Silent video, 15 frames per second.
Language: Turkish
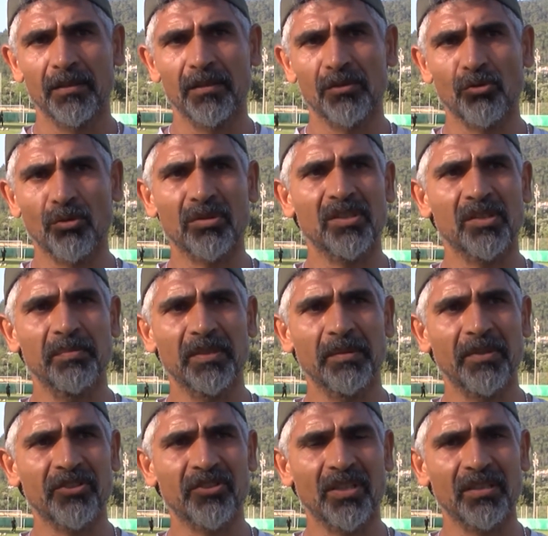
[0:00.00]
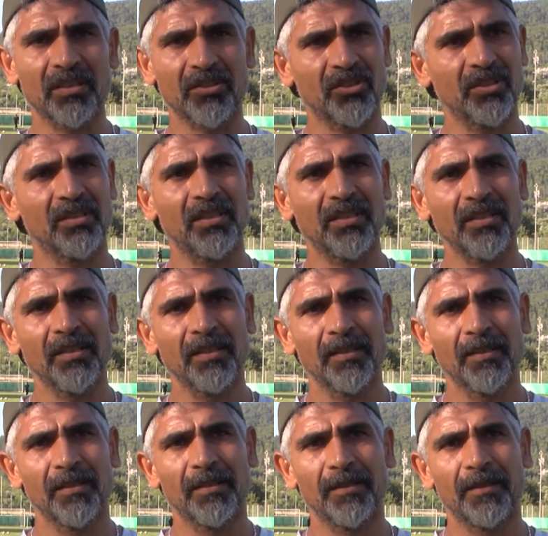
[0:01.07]
E, zor kısmını başardık. Şimdi
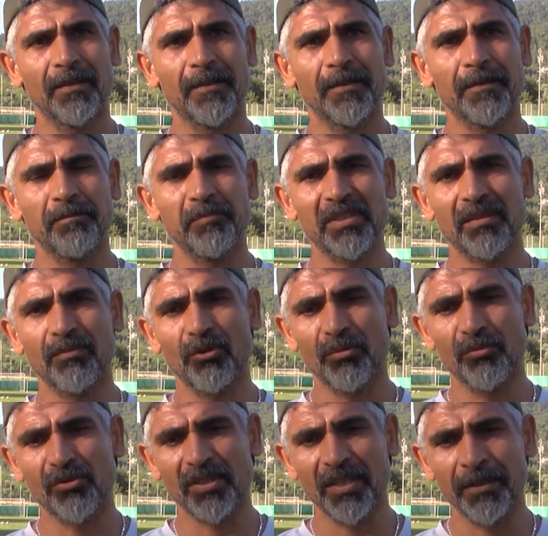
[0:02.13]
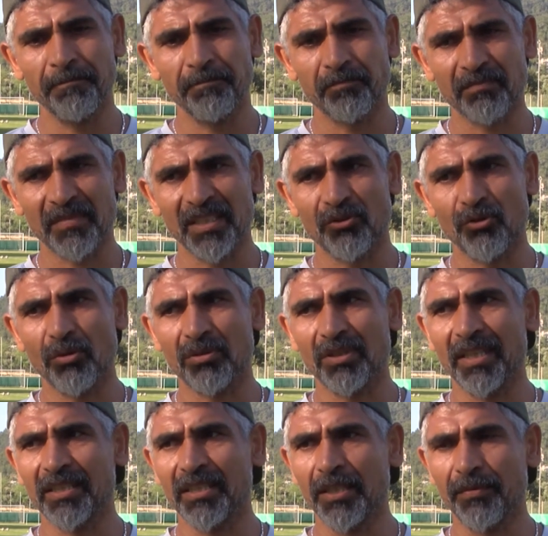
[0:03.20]
e, bizim önümüzde çok
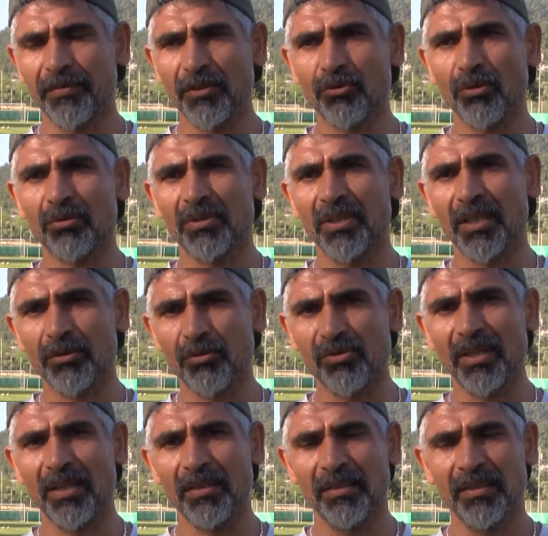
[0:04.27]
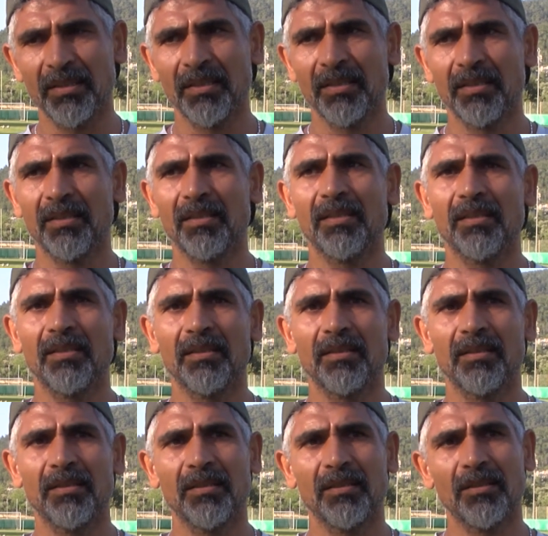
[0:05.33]
daha keyifli, çok daha güzel
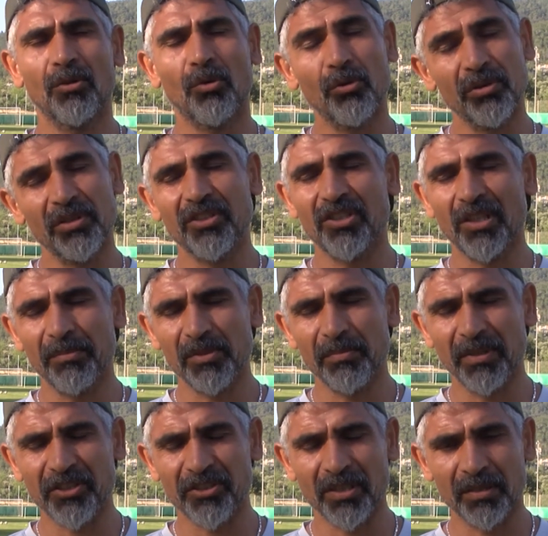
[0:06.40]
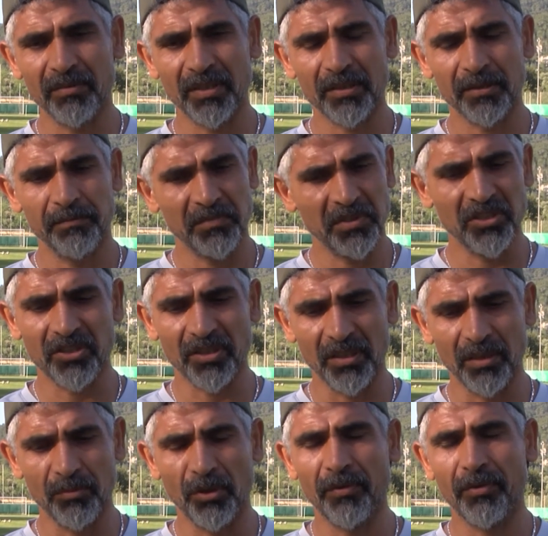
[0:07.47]
e, oynayacağımız maçlar var.
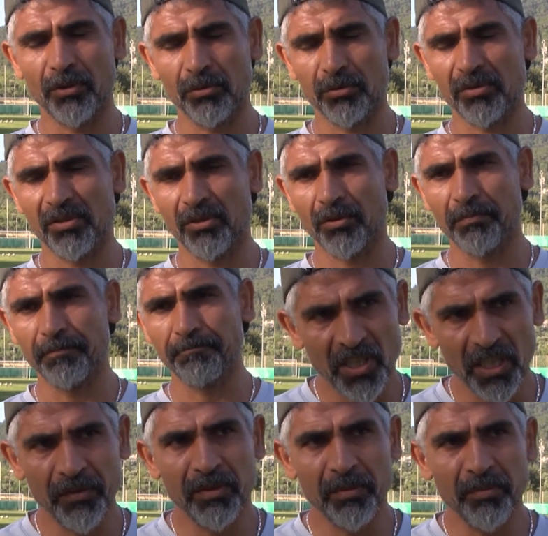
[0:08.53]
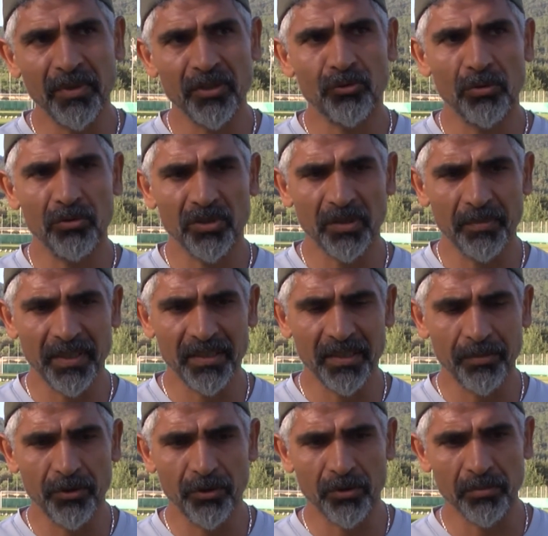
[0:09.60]
İnşallah muvaffak oluruz diyorum. Keyifli bir maç olacağını ben
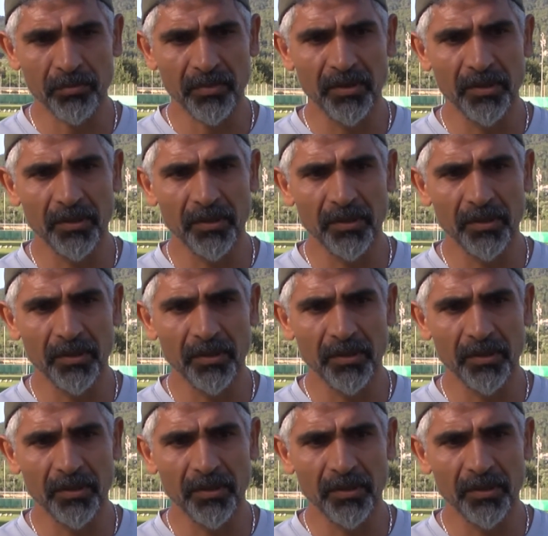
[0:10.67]
de biliyorum.